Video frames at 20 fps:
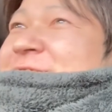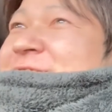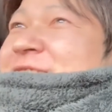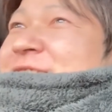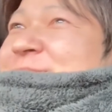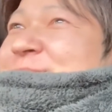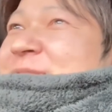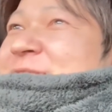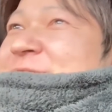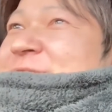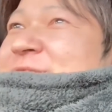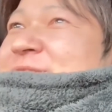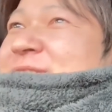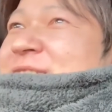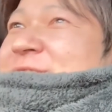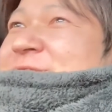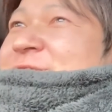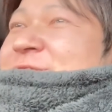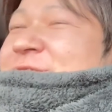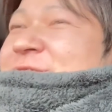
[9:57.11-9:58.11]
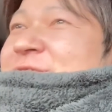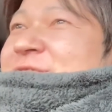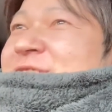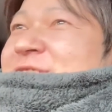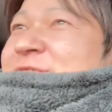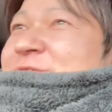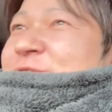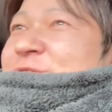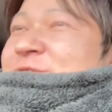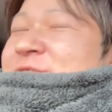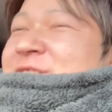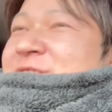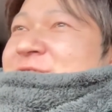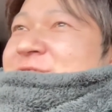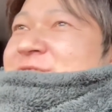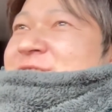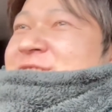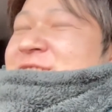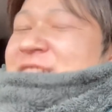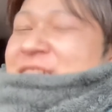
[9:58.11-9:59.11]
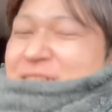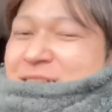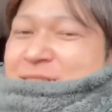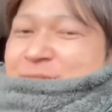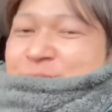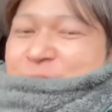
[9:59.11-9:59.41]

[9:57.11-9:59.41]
で、まあ、それはその日当日して、